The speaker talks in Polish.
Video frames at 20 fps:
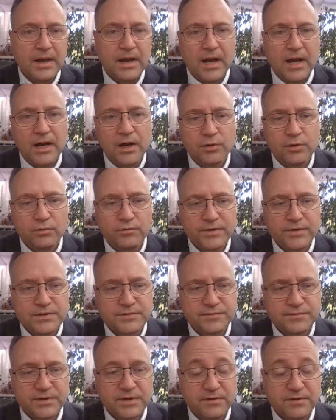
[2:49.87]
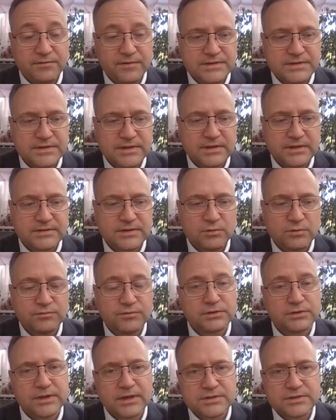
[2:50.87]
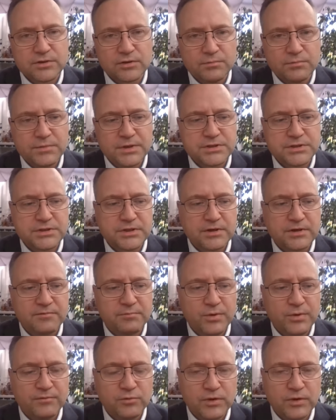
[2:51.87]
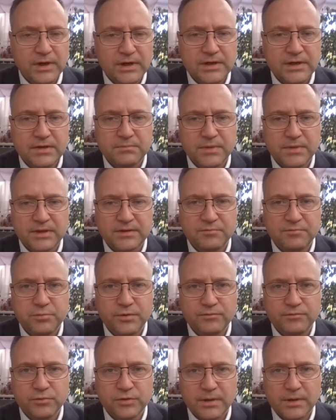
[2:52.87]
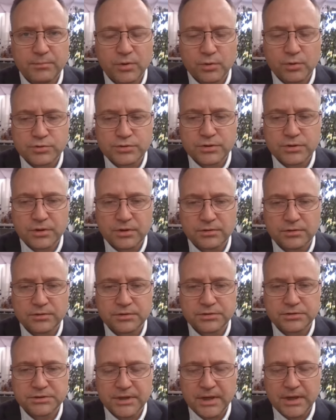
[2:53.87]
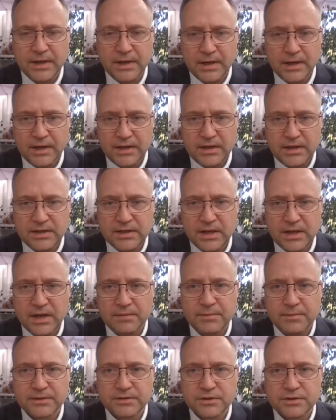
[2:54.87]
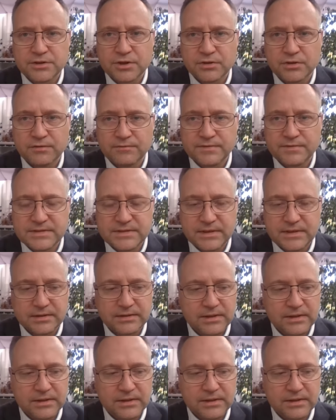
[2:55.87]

ale również w tych kwestiach zarówno taksonomicznych, wpływu na klimat, wpływu na bioróżnorodność i inne elementy środowiska.